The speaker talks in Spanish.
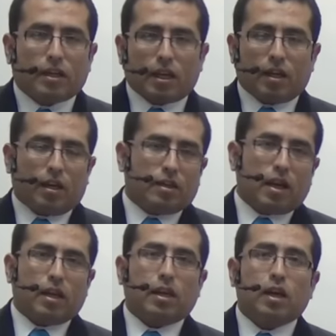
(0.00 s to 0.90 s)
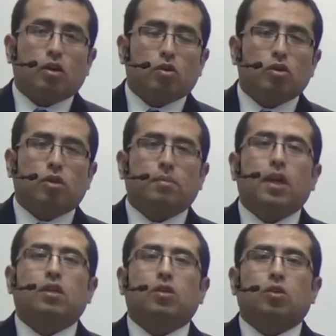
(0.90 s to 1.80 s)
que en realidad el
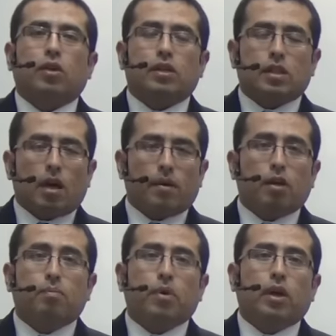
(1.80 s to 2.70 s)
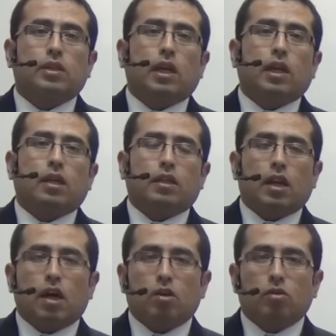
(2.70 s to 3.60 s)
conocimiento, el saber puede ser
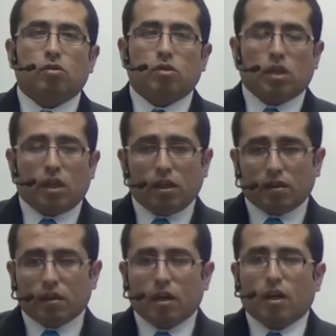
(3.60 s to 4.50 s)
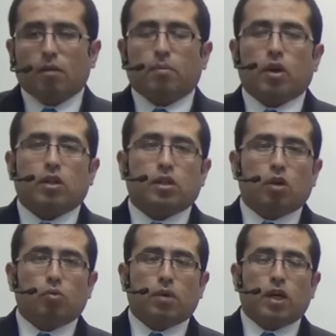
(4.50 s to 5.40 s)
generado sí por el
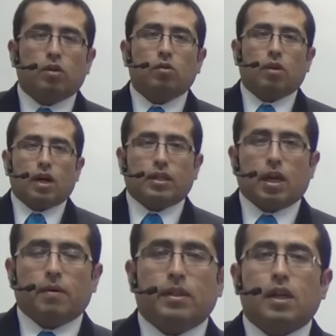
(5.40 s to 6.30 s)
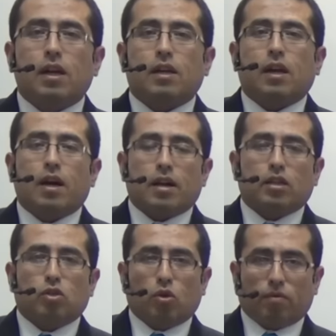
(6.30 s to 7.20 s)
ser humano a través de la
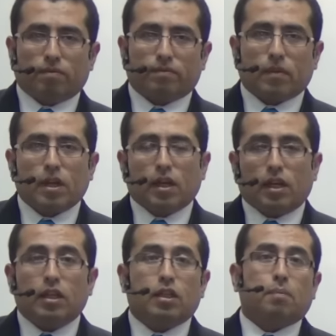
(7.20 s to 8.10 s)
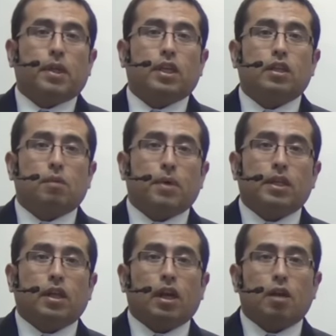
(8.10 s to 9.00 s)
razón,
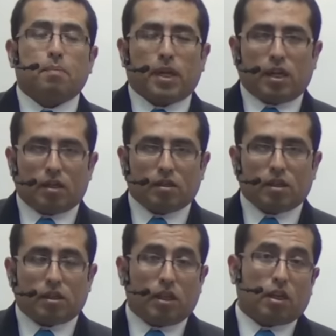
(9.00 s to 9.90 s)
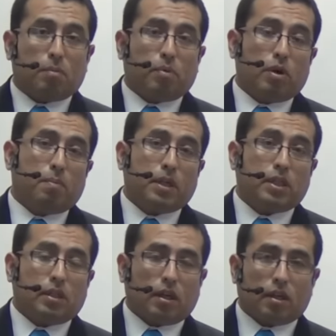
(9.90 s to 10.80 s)
independientemente de la experiencia, sin que pueda
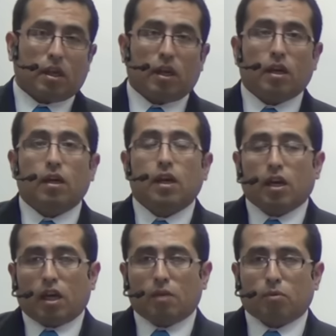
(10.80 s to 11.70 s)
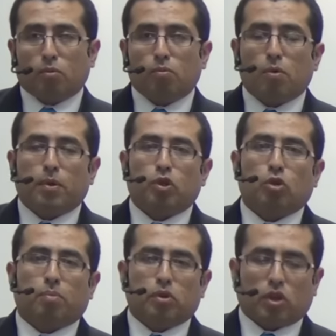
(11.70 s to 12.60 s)
prescindir de ella en un
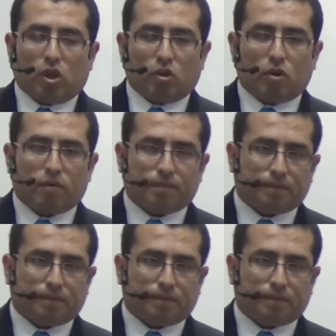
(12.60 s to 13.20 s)
momento posterior.